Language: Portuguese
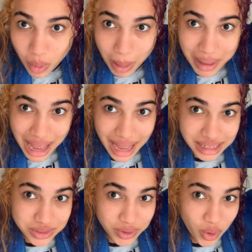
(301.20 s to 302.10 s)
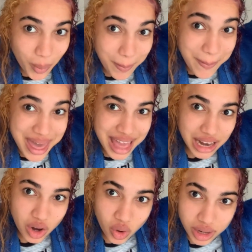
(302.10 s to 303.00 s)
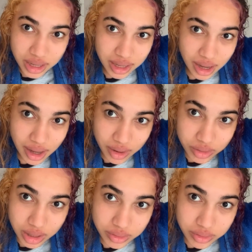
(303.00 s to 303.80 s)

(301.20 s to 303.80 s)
minha raiz ficou bem lourinha, eu nem